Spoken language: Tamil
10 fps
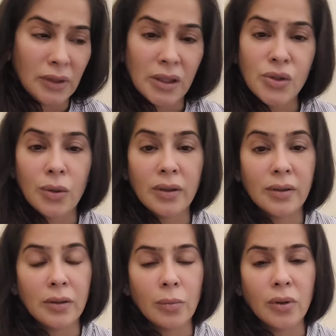என்ன
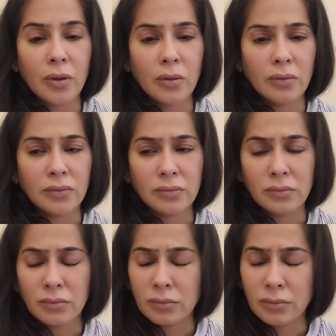சொல்கிறது ரொம்ப
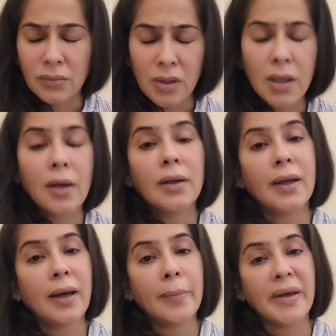
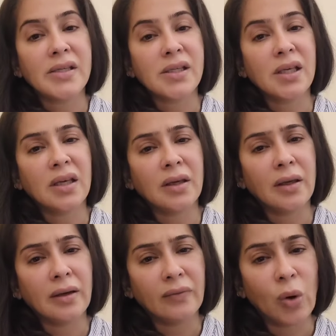டர்ட்டியாக பேசி
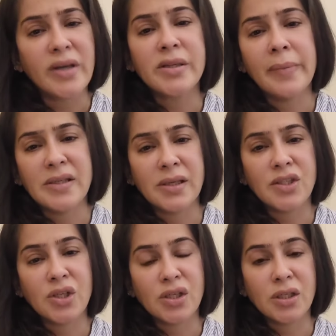வாய்ஸ்
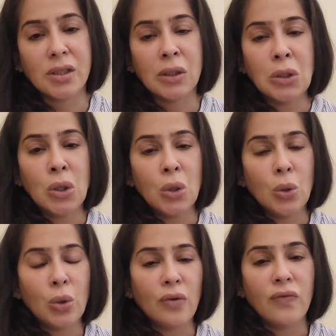மெசேஜஸ்ஸு
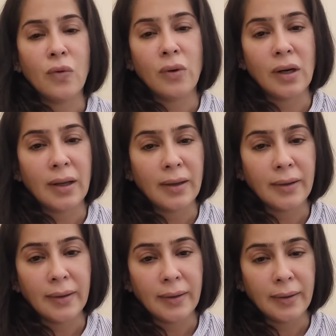உங்கள் ஃபோனில்
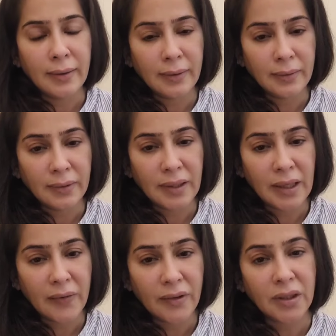
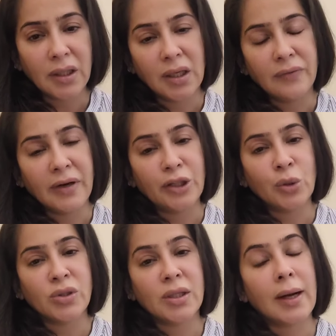நீங்கள் வந்து இங்கே ஃபைவ்
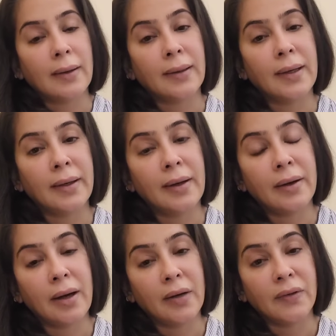தௌசண்ட் கட்டலைன்னா
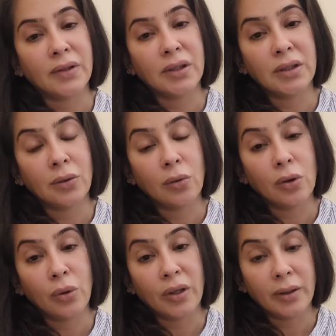நாங்கள் வந்து இந்த
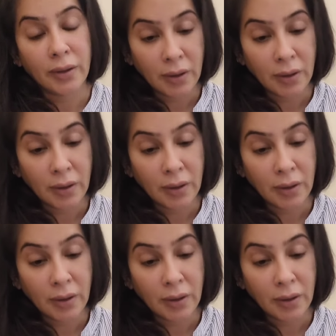உங்களோட